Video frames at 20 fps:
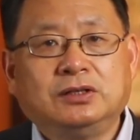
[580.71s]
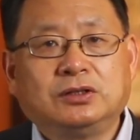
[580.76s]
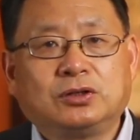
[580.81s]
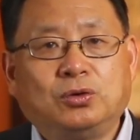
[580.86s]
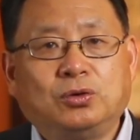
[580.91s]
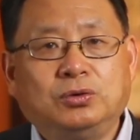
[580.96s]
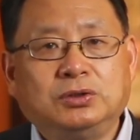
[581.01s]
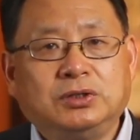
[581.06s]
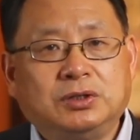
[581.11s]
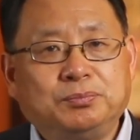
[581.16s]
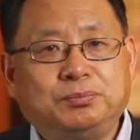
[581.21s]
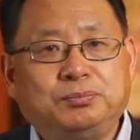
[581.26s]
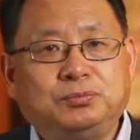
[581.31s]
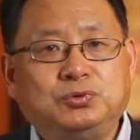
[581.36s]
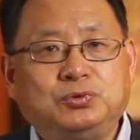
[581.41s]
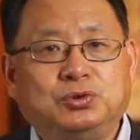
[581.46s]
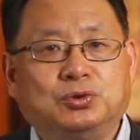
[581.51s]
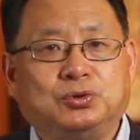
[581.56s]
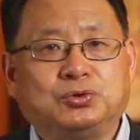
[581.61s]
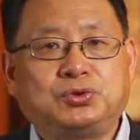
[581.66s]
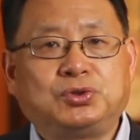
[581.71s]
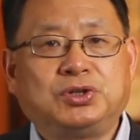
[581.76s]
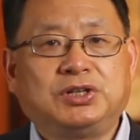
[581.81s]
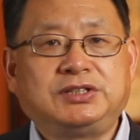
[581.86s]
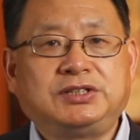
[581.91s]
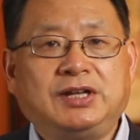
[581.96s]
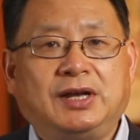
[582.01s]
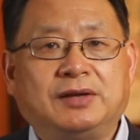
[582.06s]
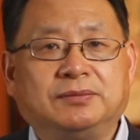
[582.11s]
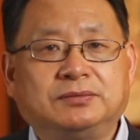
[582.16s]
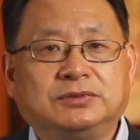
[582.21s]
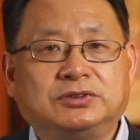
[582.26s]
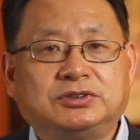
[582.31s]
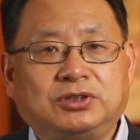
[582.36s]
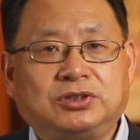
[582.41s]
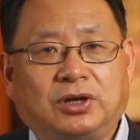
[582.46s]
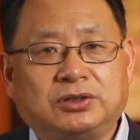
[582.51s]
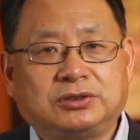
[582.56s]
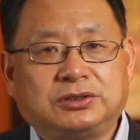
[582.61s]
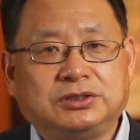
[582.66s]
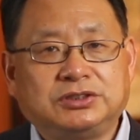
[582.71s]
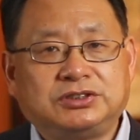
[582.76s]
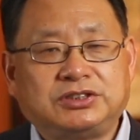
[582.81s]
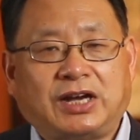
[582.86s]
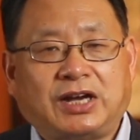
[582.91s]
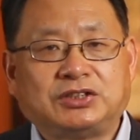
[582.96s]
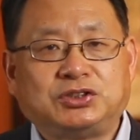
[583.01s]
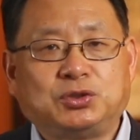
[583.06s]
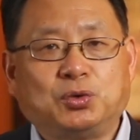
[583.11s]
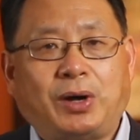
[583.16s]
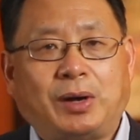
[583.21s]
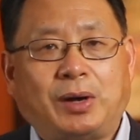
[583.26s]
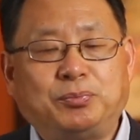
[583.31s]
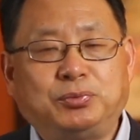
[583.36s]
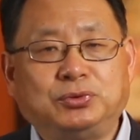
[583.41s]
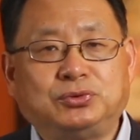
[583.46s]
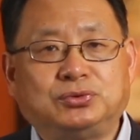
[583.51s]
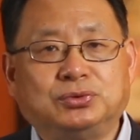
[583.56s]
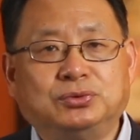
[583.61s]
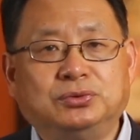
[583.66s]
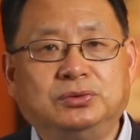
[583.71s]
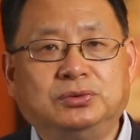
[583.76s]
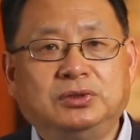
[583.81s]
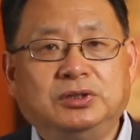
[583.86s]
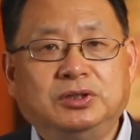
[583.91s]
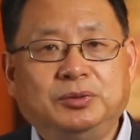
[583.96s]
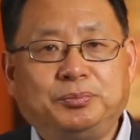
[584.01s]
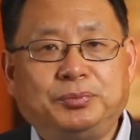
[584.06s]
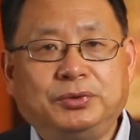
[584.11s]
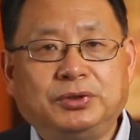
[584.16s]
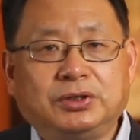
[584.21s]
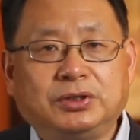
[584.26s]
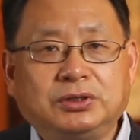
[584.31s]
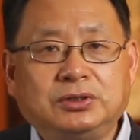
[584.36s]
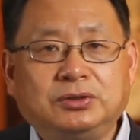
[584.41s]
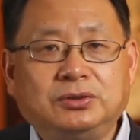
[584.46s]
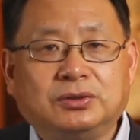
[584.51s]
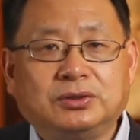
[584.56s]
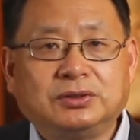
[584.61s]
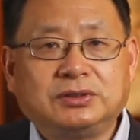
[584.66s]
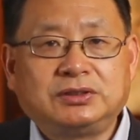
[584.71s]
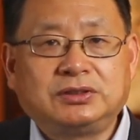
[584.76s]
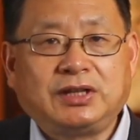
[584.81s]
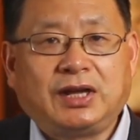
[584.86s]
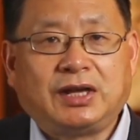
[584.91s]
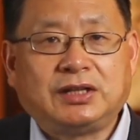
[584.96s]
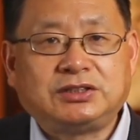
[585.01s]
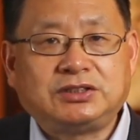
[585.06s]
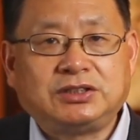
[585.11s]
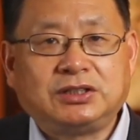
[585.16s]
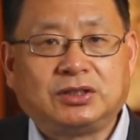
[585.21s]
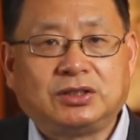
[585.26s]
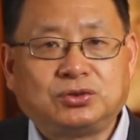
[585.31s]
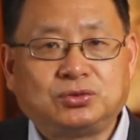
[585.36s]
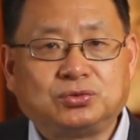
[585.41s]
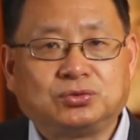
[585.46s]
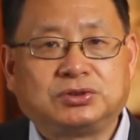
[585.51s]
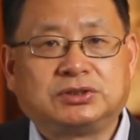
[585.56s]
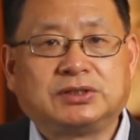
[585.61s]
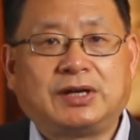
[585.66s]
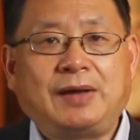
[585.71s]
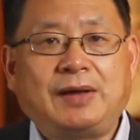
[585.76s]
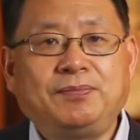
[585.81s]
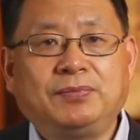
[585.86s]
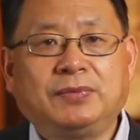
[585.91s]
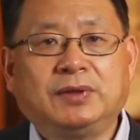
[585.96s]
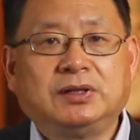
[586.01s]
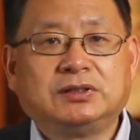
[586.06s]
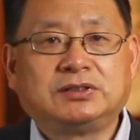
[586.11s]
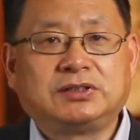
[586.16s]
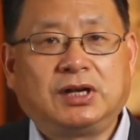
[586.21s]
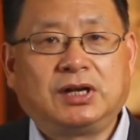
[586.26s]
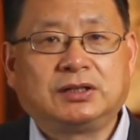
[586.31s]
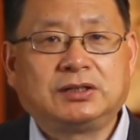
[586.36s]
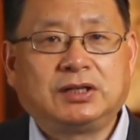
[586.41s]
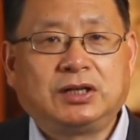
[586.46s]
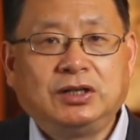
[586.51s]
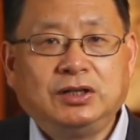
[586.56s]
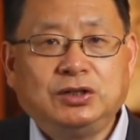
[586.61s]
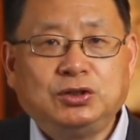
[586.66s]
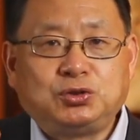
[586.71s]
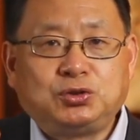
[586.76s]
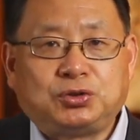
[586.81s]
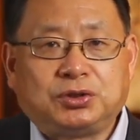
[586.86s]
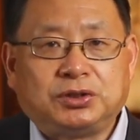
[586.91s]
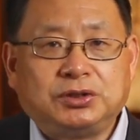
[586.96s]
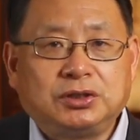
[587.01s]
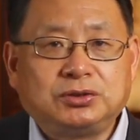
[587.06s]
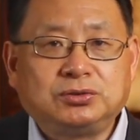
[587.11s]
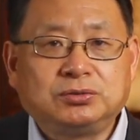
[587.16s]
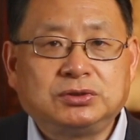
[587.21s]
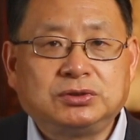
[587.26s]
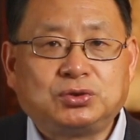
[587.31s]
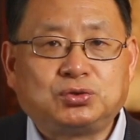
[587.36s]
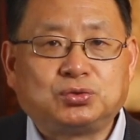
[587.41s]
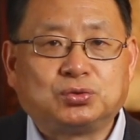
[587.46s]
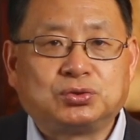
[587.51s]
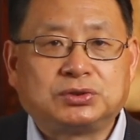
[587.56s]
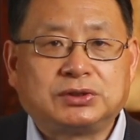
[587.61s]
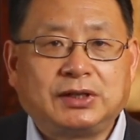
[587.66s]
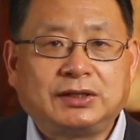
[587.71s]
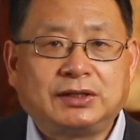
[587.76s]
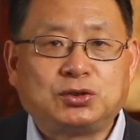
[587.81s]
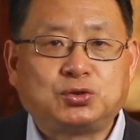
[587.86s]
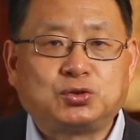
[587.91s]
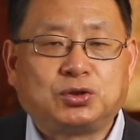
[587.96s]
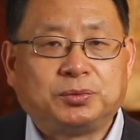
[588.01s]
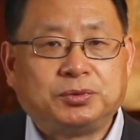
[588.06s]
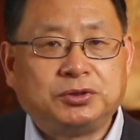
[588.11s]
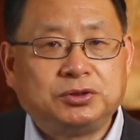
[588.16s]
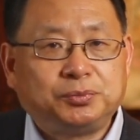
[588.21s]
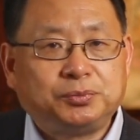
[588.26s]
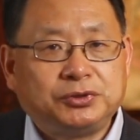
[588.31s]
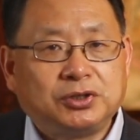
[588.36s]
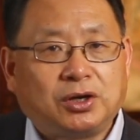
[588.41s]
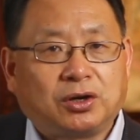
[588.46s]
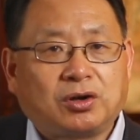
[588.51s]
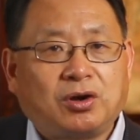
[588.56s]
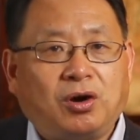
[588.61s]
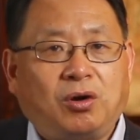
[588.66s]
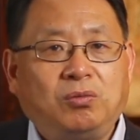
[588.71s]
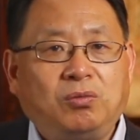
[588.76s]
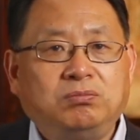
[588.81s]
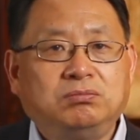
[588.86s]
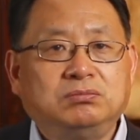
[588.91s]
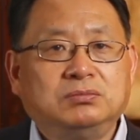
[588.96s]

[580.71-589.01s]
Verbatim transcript: 功能有缺陷，造成甲基化不足，不能够代谢组织胺，这样呢，血液中的组织胺的水平就比较高。